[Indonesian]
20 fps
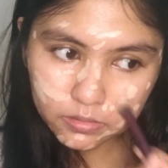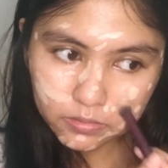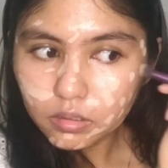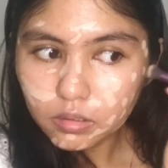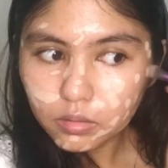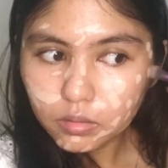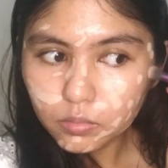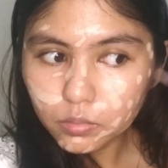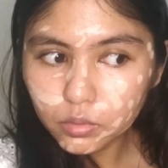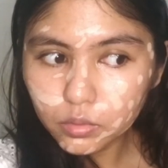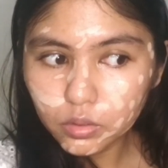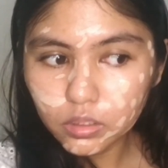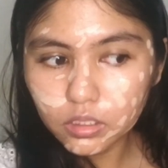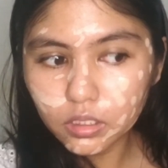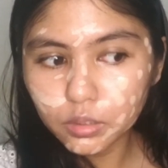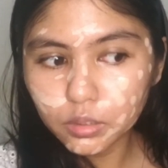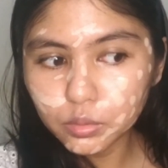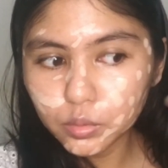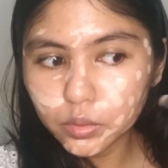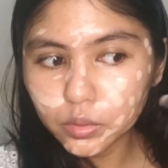menurut aku
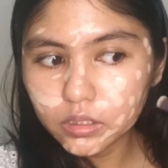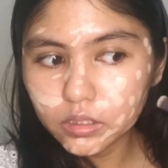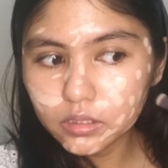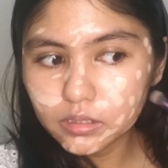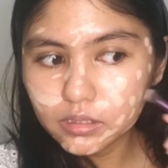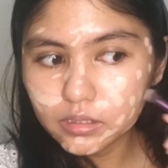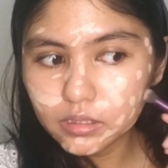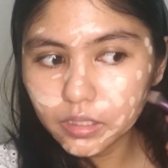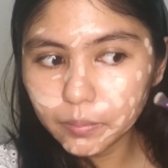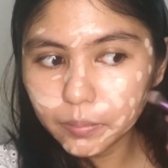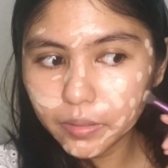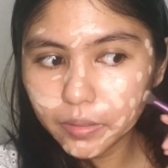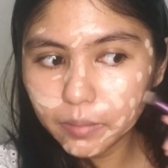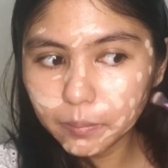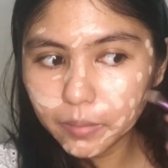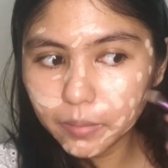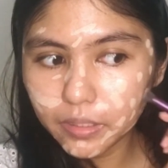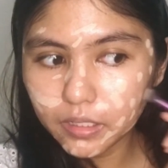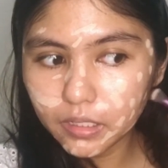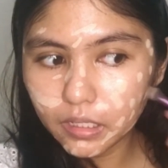ini step yang
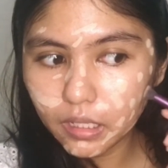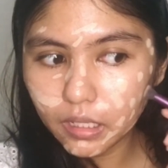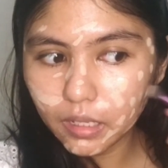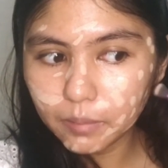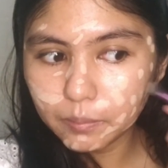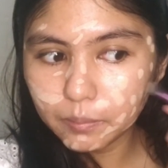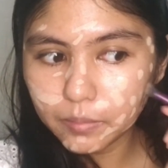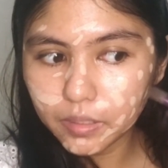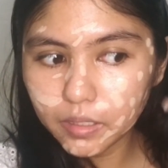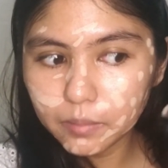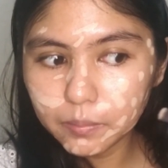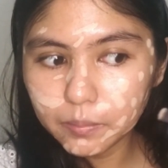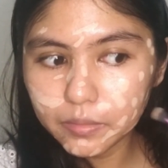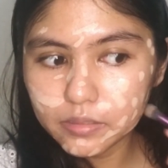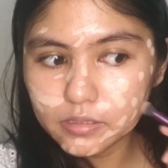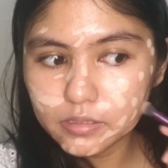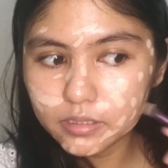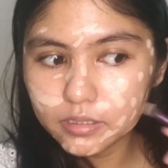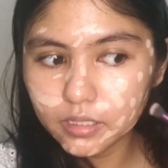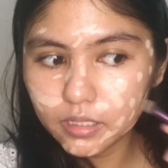paling lama
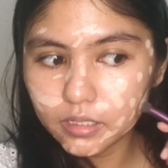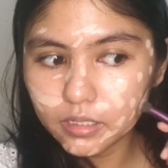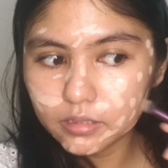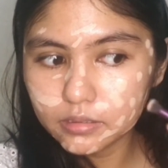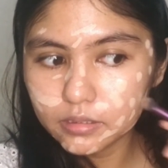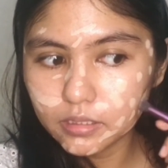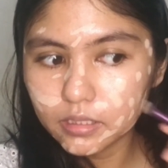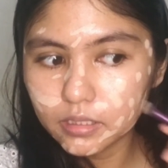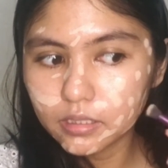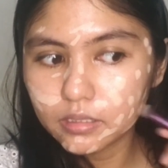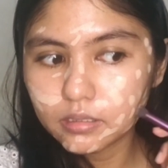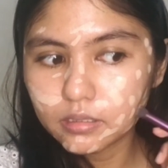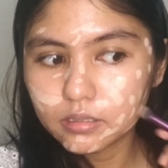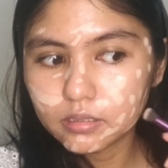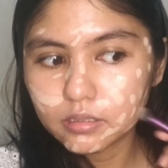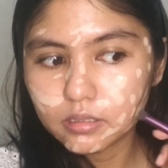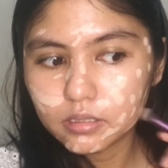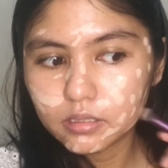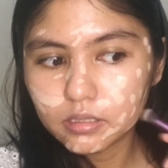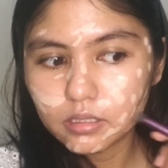pengerjaannya
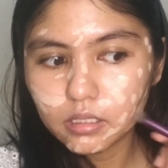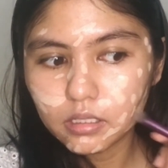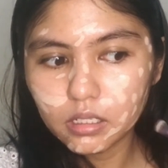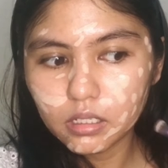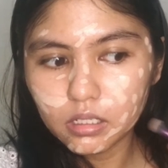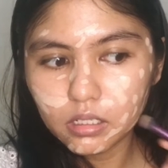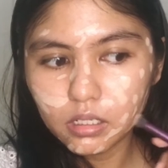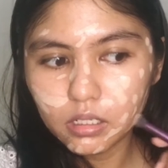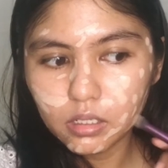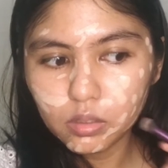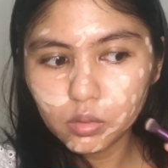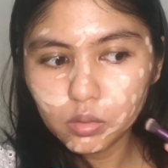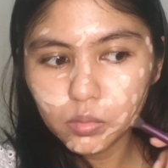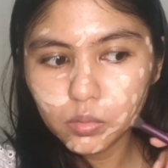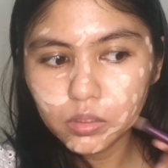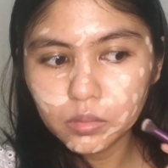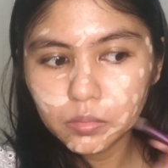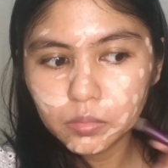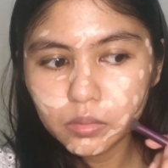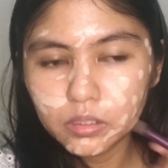karena aku
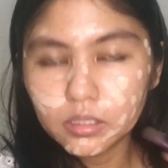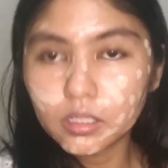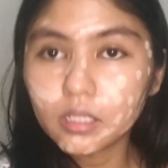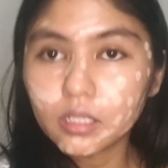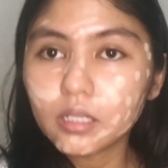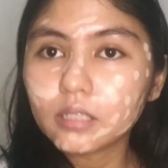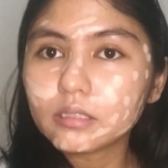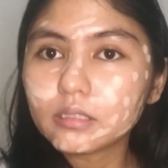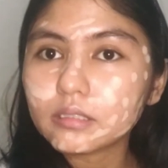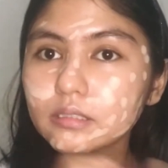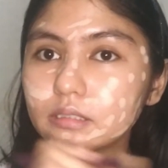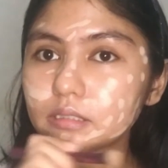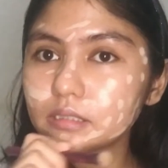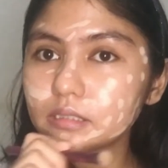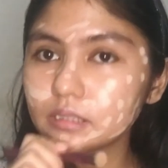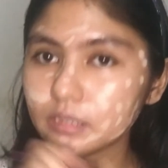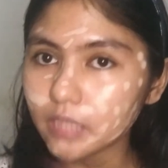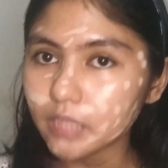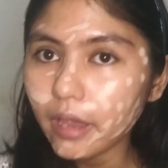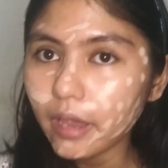bener-bener
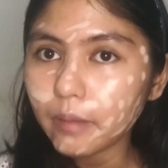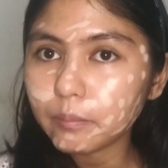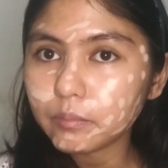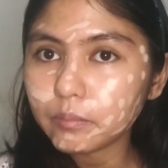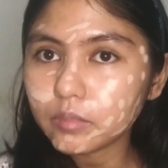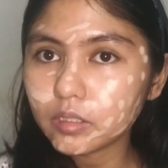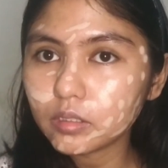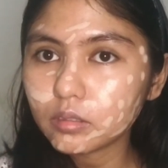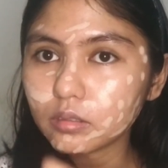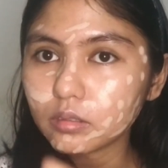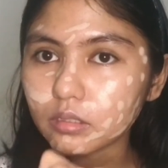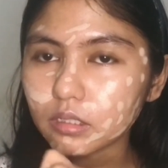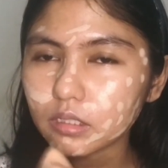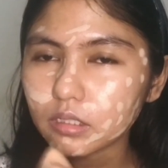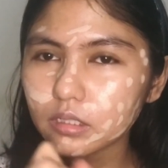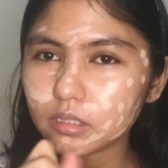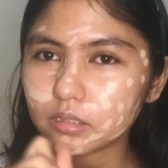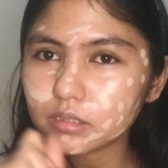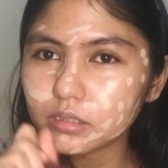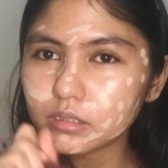nge-stamp itu nge
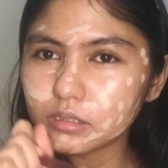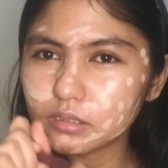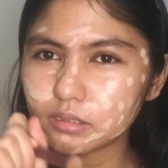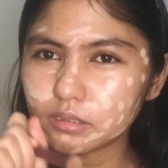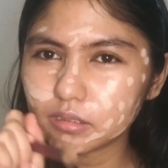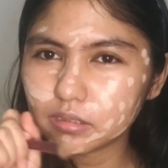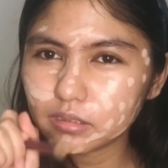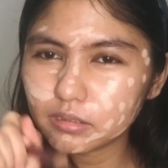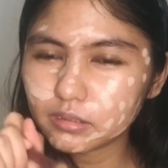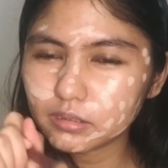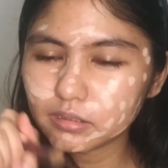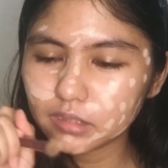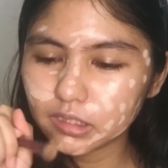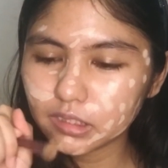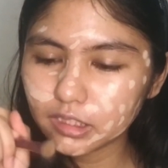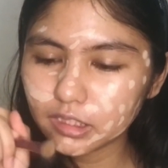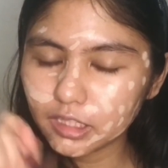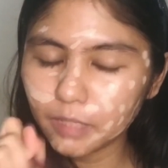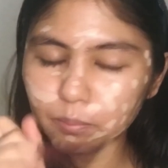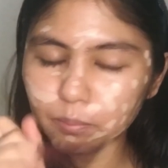
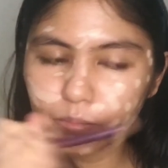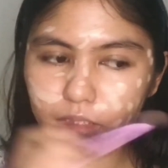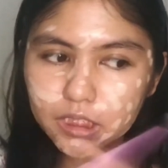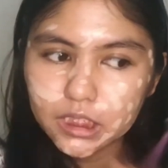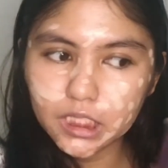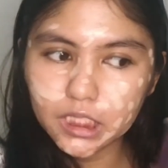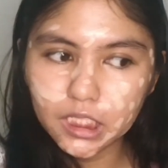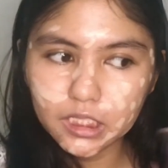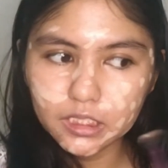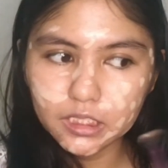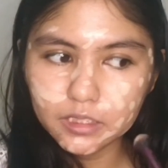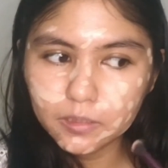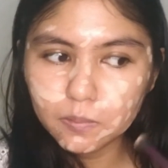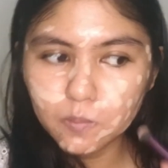ngetap ke dalam